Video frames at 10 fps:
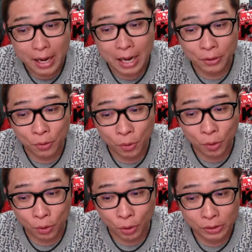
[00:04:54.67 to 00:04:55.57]
あの、
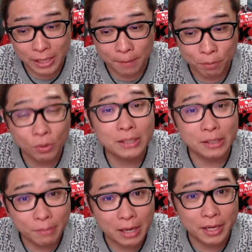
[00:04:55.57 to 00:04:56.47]
このステップこな
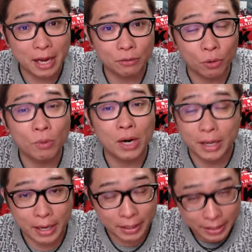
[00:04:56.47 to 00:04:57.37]
せば200ドルもら
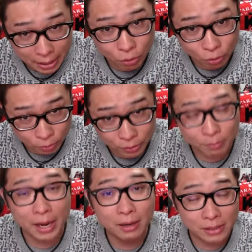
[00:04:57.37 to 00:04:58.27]
え、200ドル分、
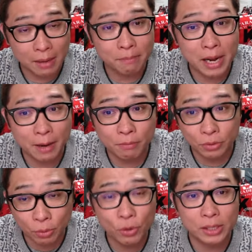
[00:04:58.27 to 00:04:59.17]
まあ、約3万円
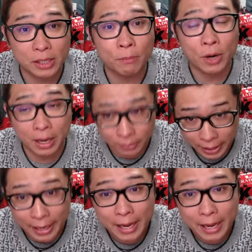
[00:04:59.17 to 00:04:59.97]
分のボーナスがもらえるんで、